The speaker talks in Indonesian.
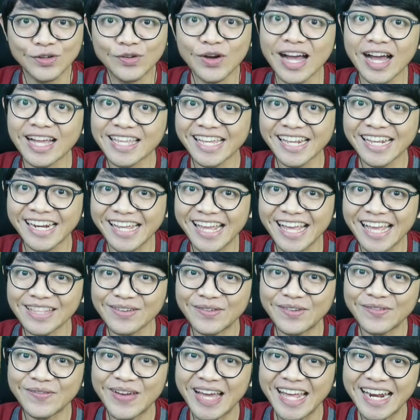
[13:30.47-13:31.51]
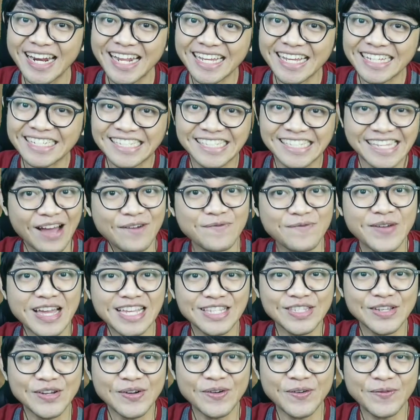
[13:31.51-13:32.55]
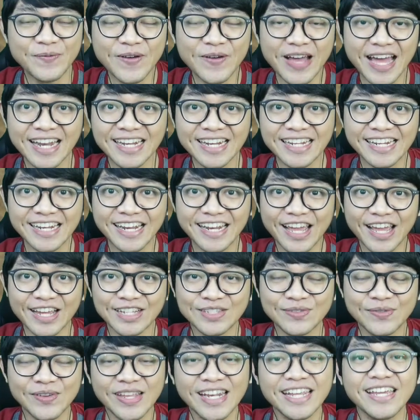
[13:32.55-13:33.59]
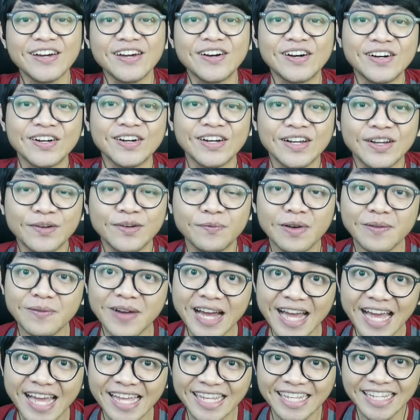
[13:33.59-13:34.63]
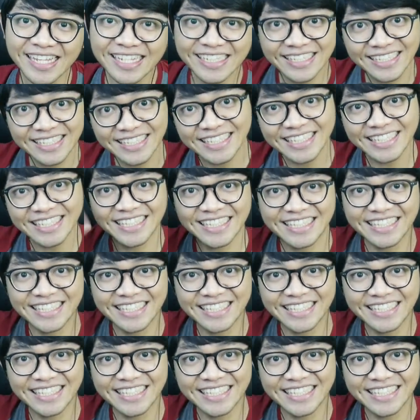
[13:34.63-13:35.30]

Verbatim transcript: gue akhiri ya teman-teman. Sampai jumpa di next video. Bye-bye.